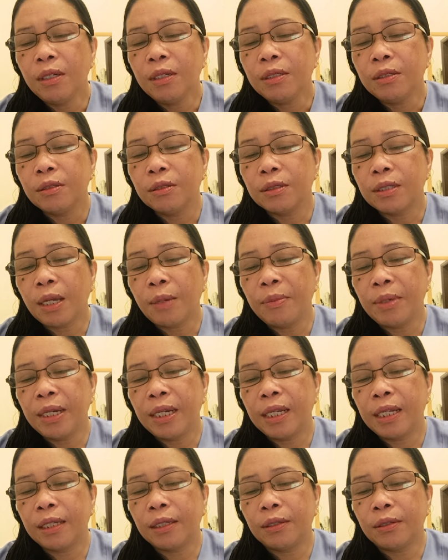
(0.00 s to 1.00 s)
So sabi
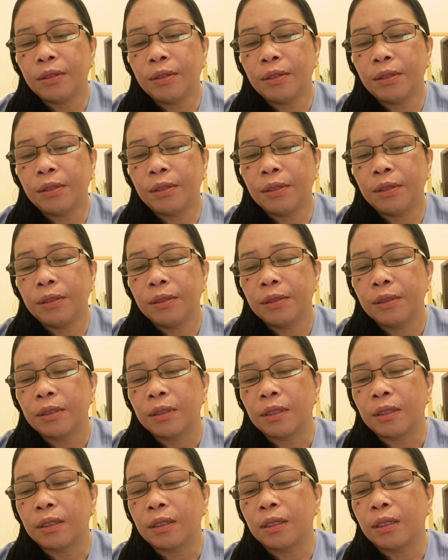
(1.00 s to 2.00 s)
dito,
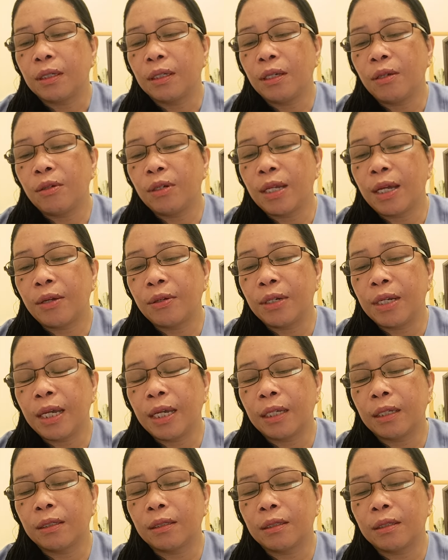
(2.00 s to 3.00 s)
ayun daw
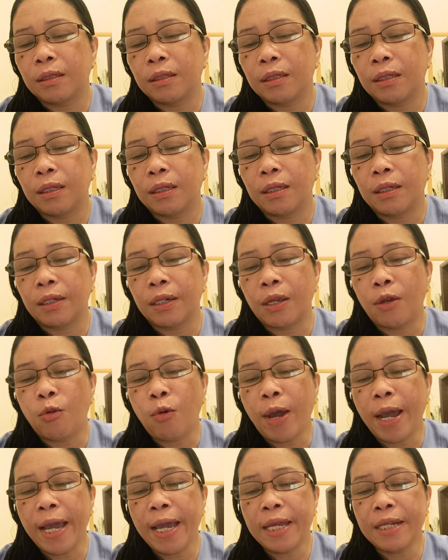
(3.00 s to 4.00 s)
that uh,
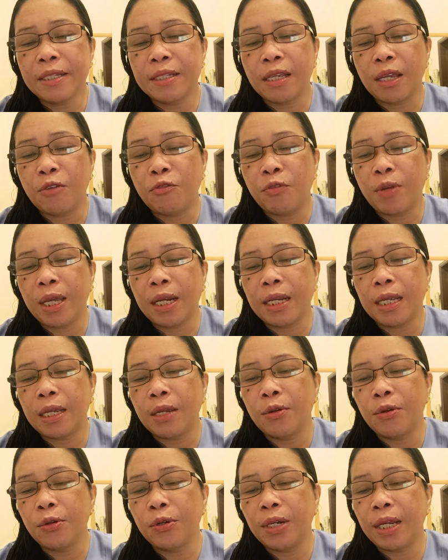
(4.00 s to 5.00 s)
requires a very
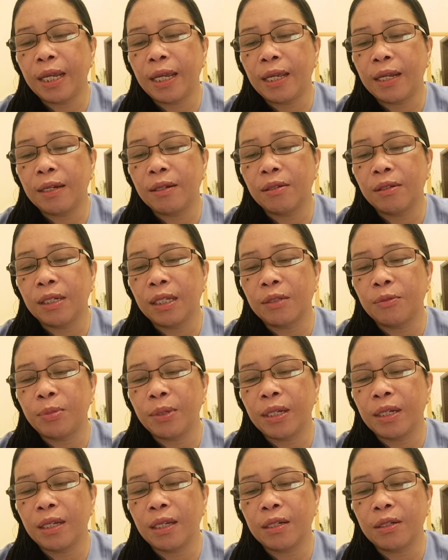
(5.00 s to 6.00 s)
good hand on the
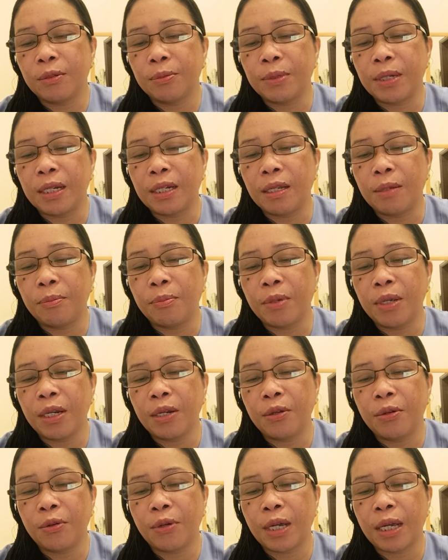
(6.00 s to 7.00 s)
pillar of the
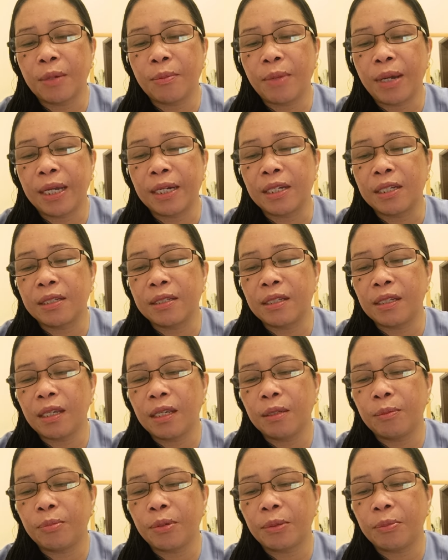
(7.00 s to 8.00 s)
DPID who can manage
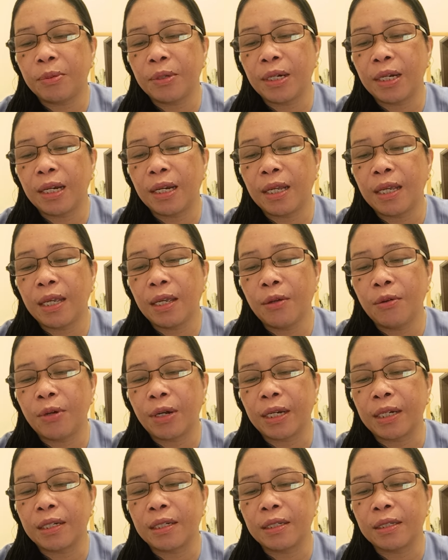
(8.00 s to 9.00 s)
it properly, who
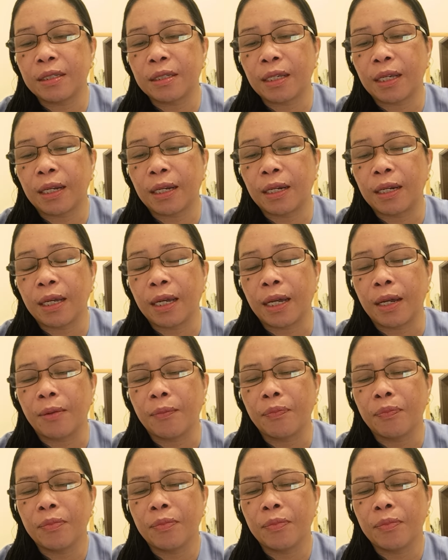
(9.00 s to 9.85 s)
understand the